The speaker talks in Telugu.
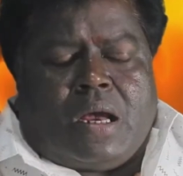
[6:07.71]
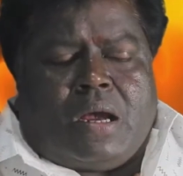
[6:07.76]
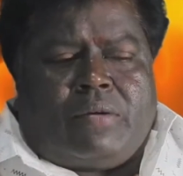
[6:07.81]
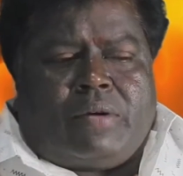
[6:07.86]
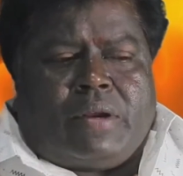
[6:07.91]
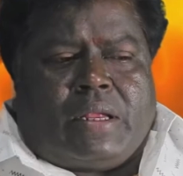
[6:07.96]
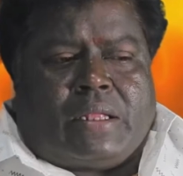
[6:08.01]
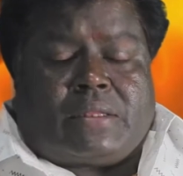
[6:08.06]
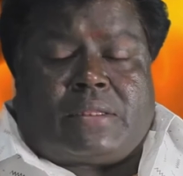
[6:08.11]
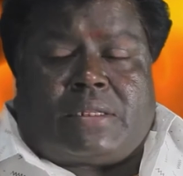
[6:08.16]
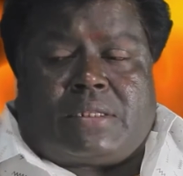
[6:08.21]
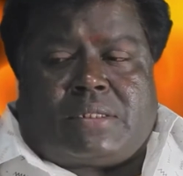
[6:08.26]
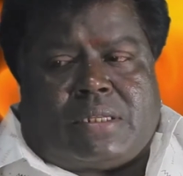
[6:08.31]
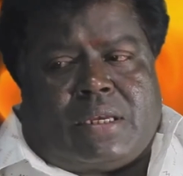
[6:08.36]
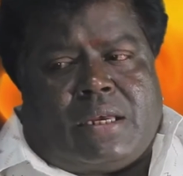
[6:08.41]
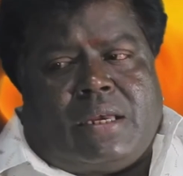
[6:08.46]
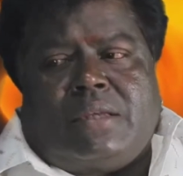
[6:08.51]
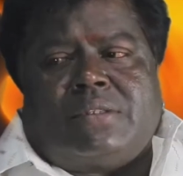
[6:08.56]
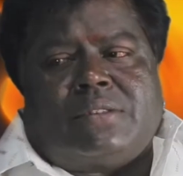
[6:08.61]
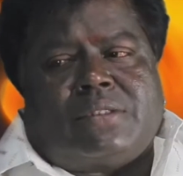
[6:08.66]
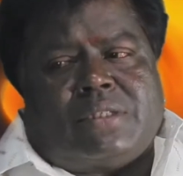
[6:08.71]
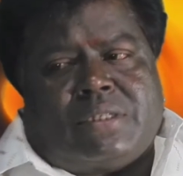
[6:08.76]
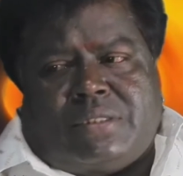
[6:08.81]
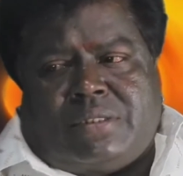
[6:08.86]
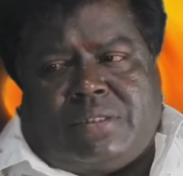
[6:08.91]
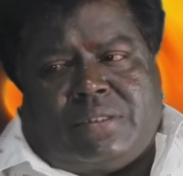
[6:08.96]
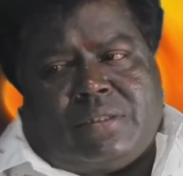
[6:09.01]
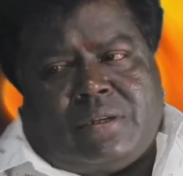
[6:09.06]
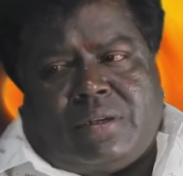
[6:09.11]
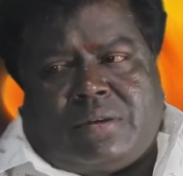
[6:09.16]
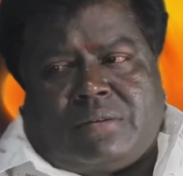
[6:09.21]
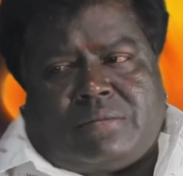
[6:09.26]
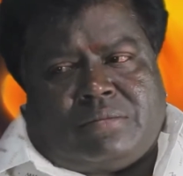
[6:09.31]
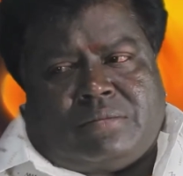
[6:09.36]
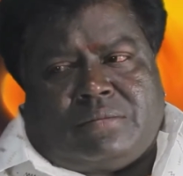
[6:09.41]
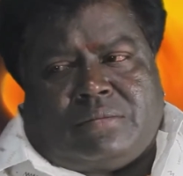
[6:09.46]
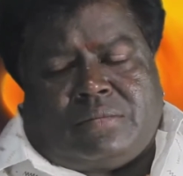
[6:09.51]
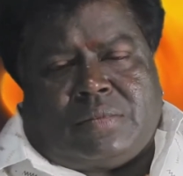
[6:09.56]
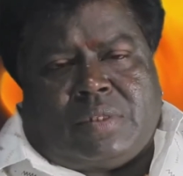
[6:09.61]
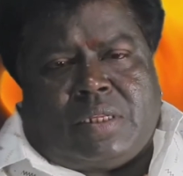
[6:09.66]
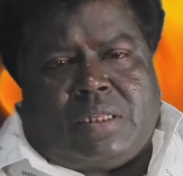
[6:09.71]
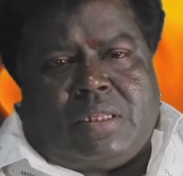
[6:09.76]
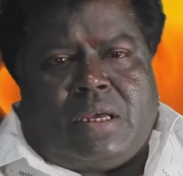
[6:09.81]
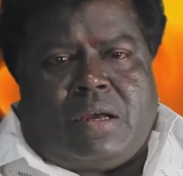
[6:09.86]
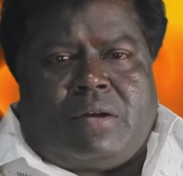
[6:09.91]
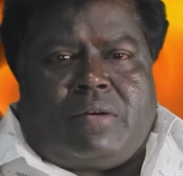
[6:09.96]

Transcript: ఆవిడ అంత సహాయం చేసింది నాకు అదే